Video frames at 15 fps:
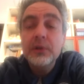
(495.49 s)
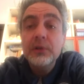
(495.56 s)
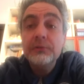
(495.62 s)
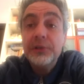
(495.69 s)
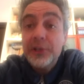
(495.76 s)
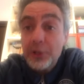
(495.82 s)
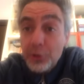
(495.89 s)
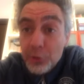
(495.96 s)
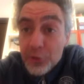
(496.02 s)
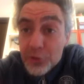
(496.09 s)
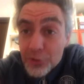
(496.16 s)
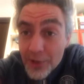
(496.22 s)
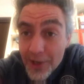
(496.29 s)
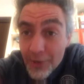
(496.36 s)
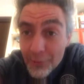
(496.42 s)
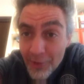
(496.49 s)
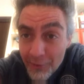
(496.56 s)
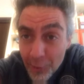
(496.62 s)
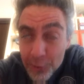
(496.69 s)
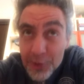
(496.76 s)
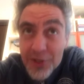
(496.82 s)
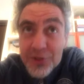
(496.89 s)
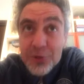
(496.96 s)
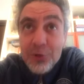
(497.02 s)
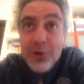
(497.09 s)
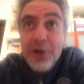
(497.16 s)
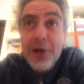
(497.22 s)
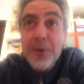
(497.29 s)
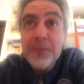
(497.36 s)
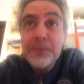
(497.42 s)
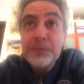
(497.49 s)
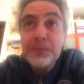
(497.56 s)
Vi chiedo di giocare una volta sola